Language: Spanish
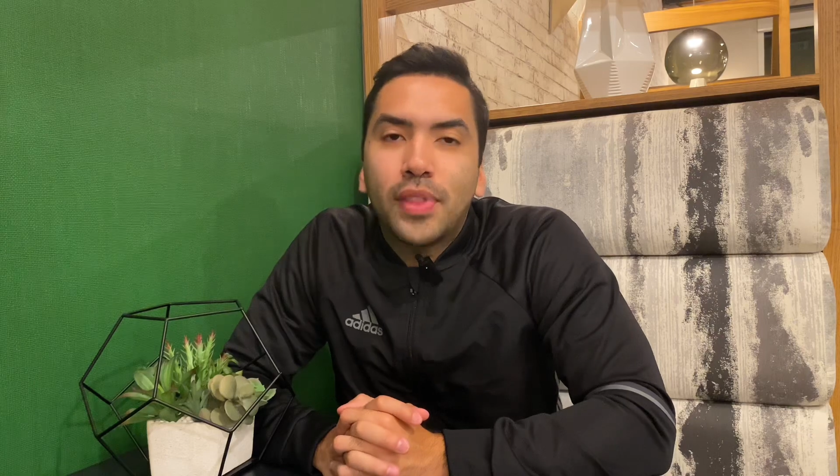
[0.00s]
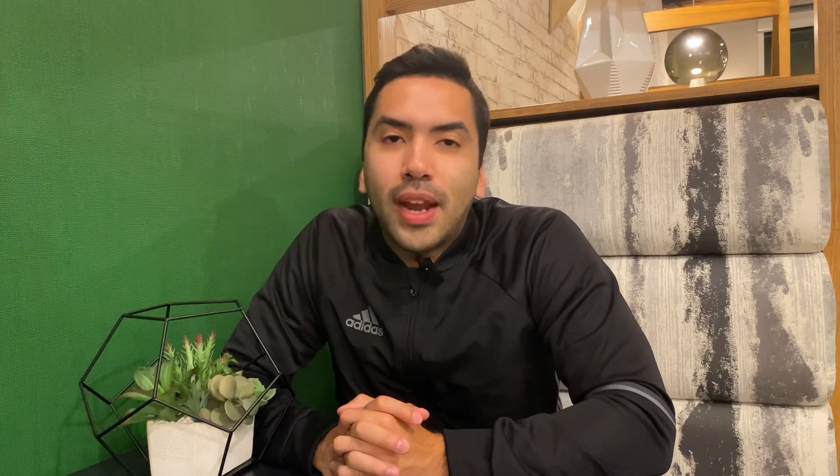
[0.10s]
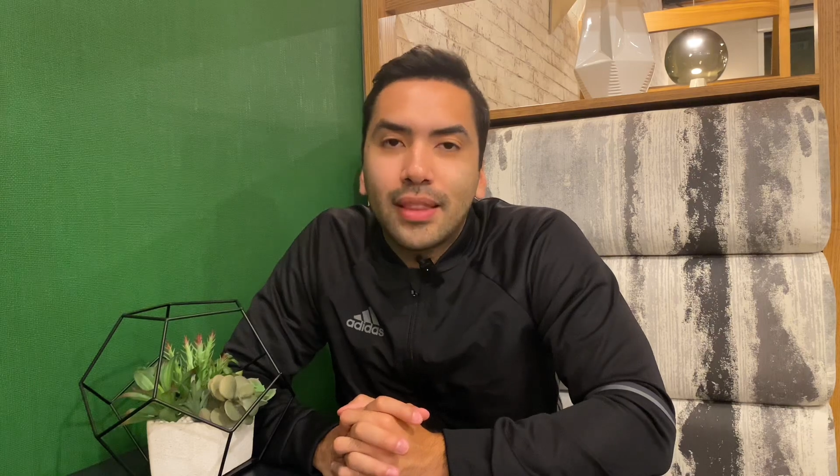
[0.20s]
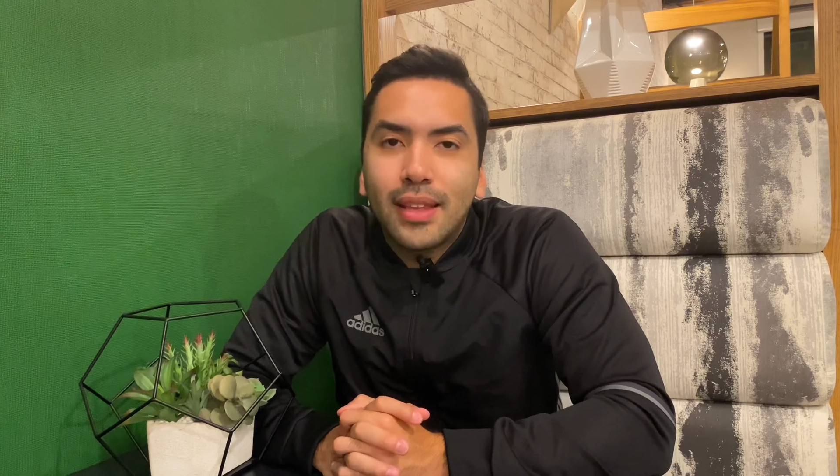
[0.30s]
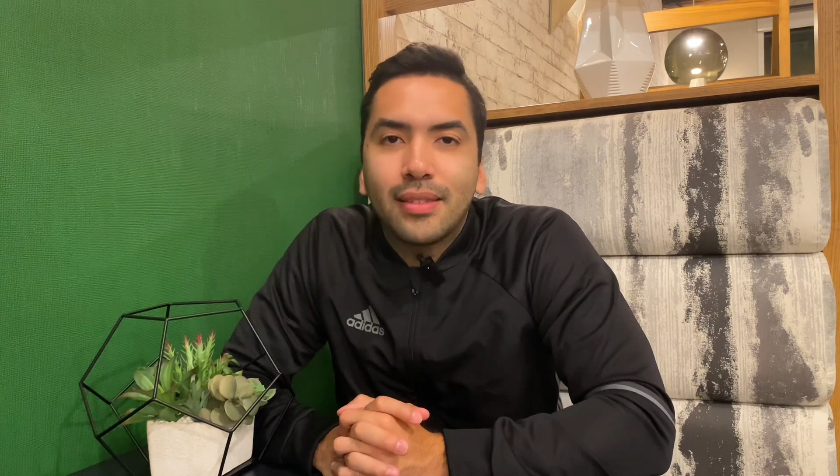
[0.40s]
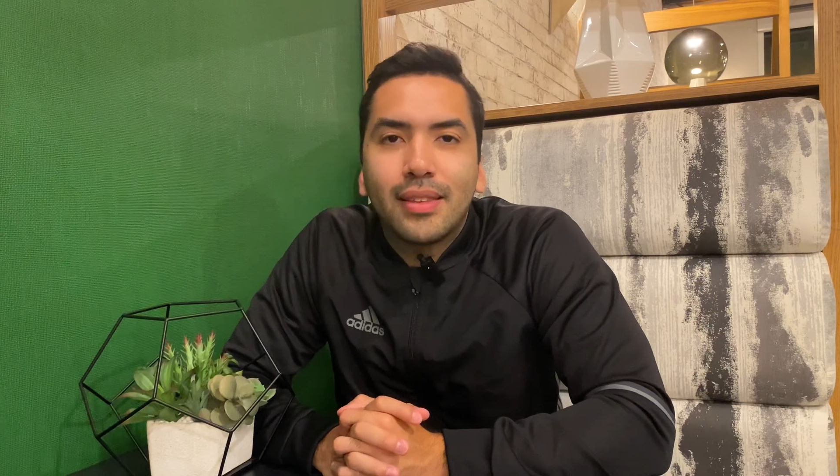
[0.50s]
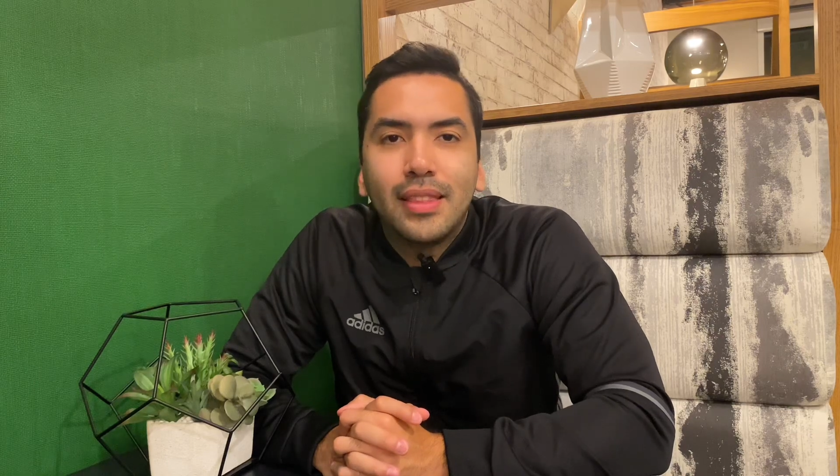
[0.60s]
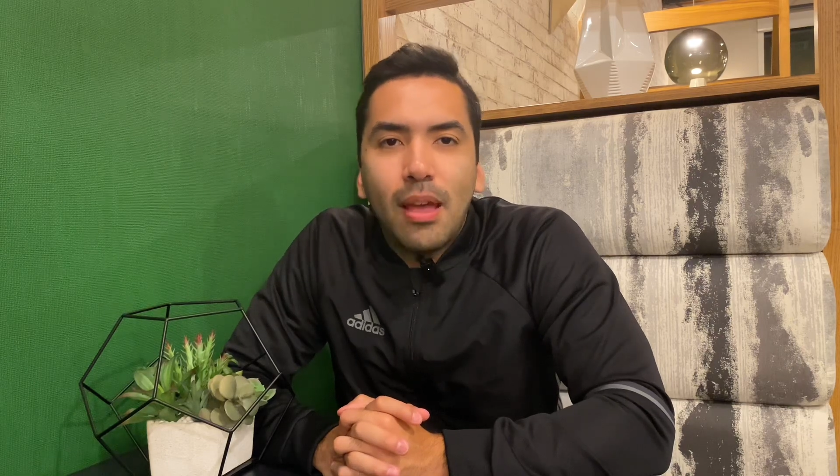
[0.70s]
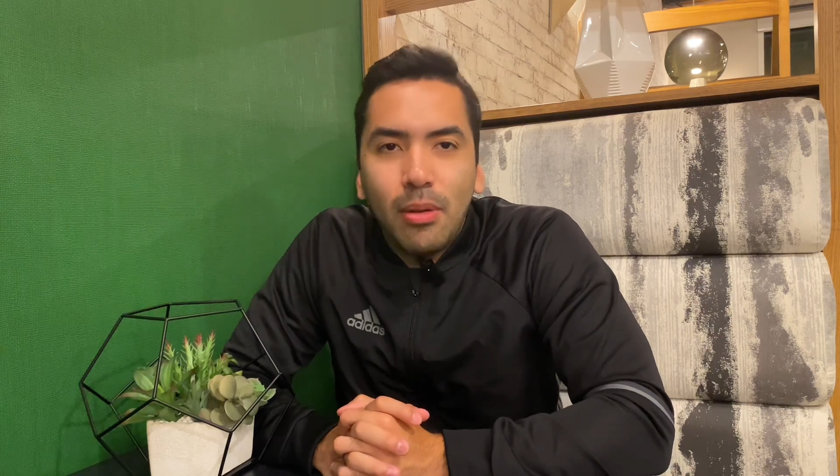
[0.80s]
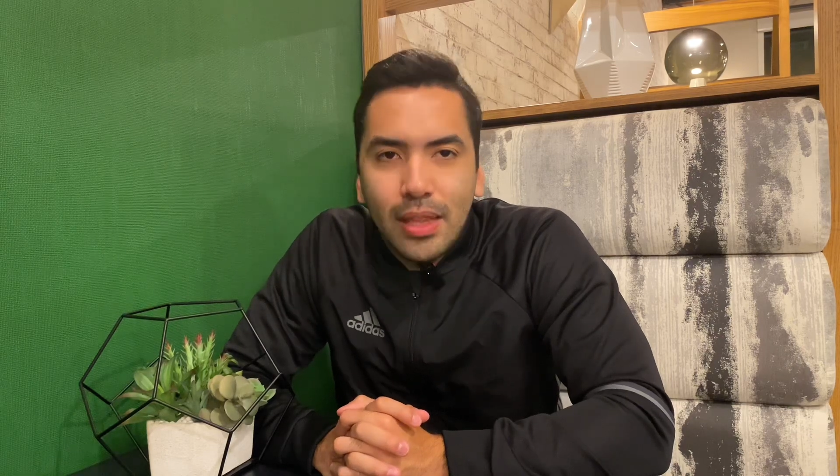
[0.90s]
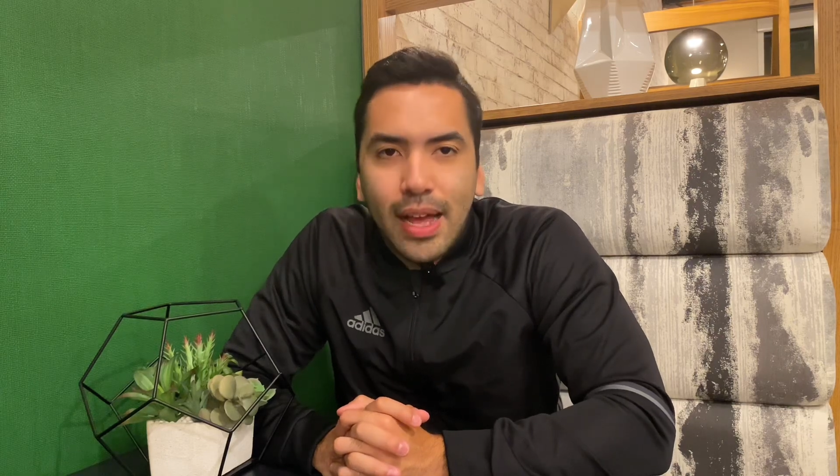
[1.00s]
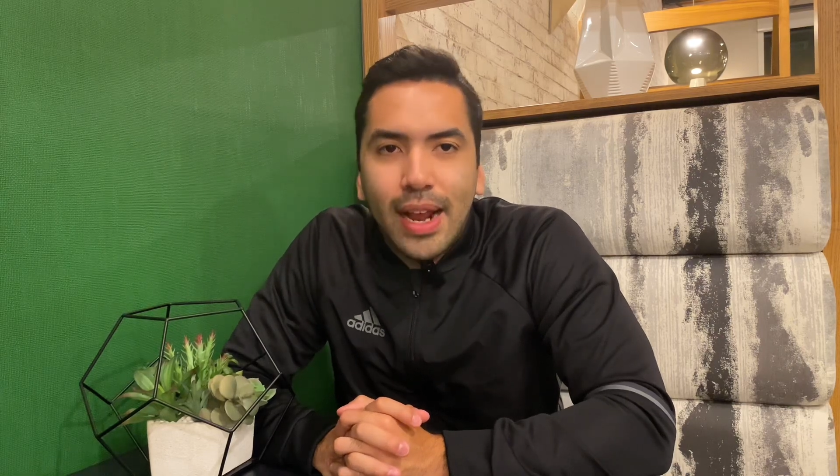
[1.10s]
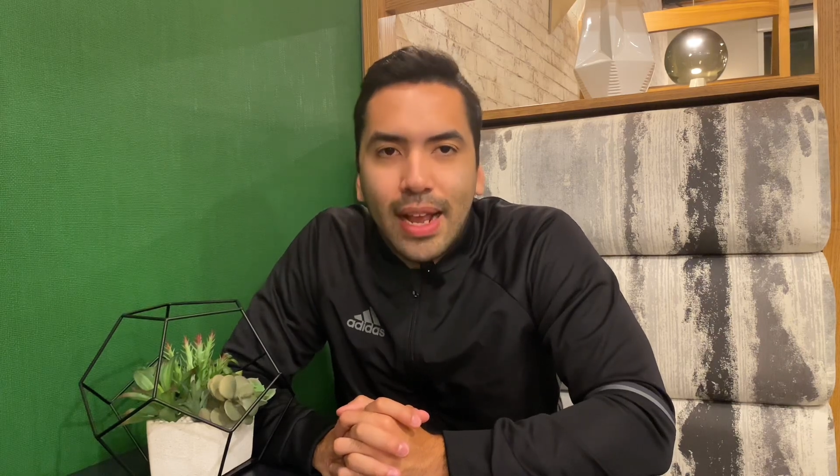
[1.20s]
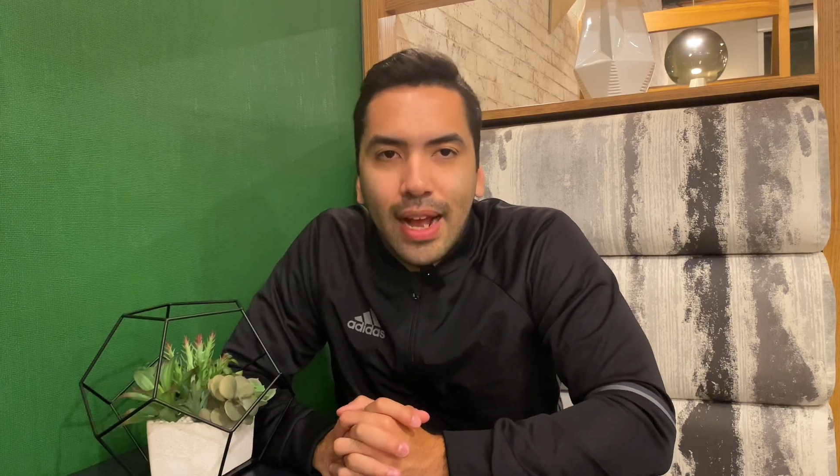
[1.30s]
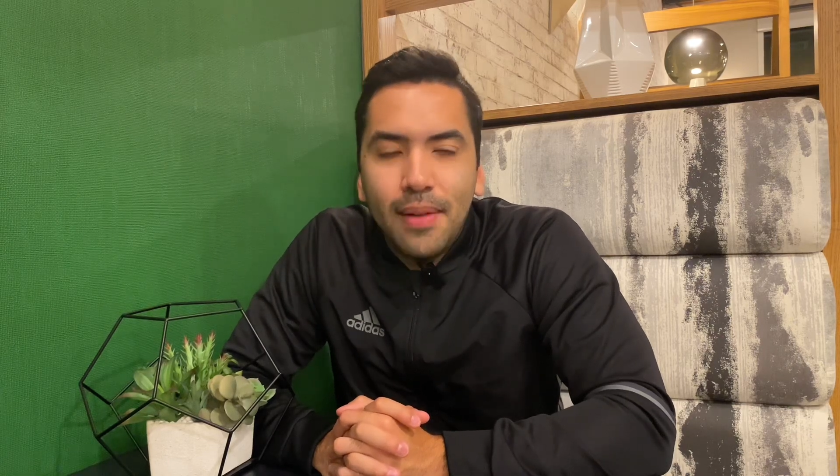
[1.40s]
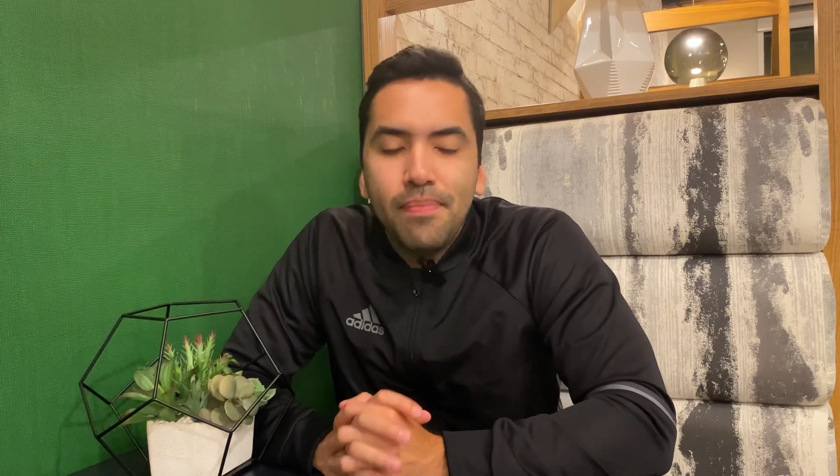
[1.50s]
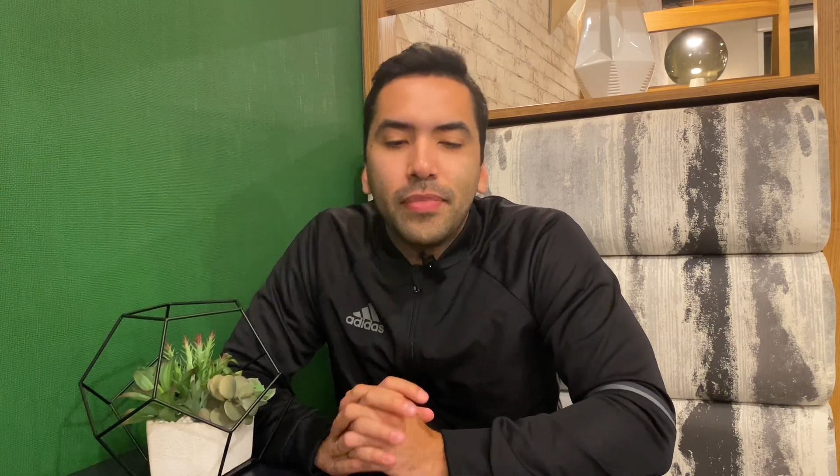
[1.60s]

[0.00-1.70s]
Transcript: trates de evitar acá